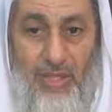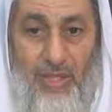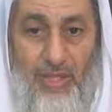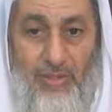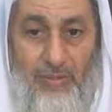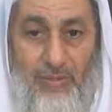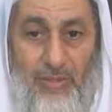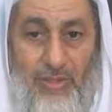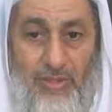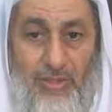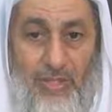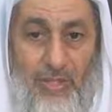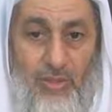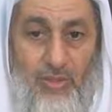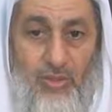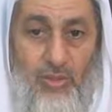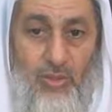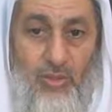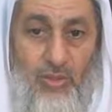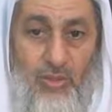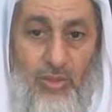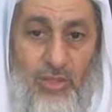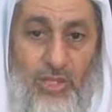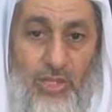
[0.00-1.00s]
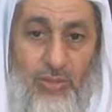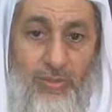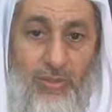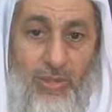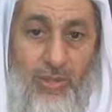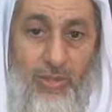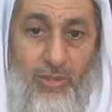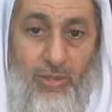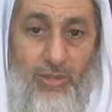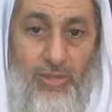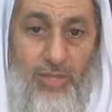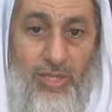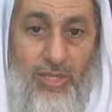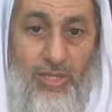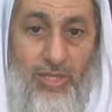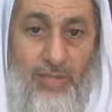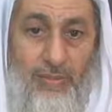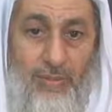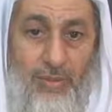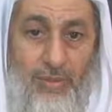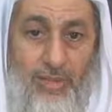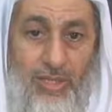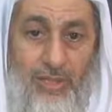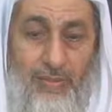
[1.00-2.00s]
أما شخص كل يوم يخرج لنا
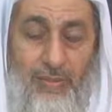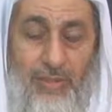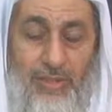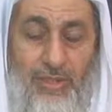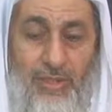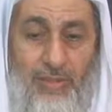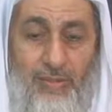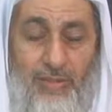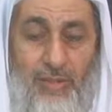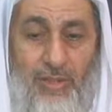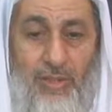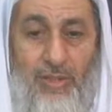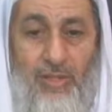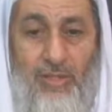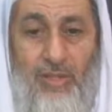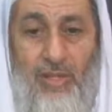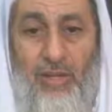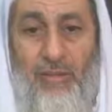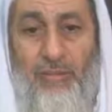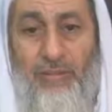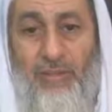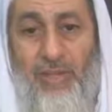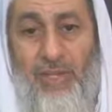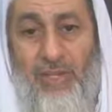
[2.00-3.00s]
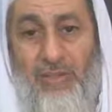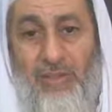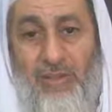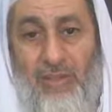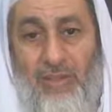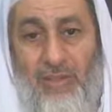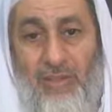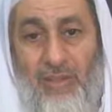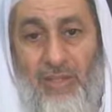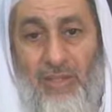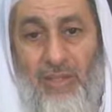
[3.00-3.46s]
بطامة من الطامات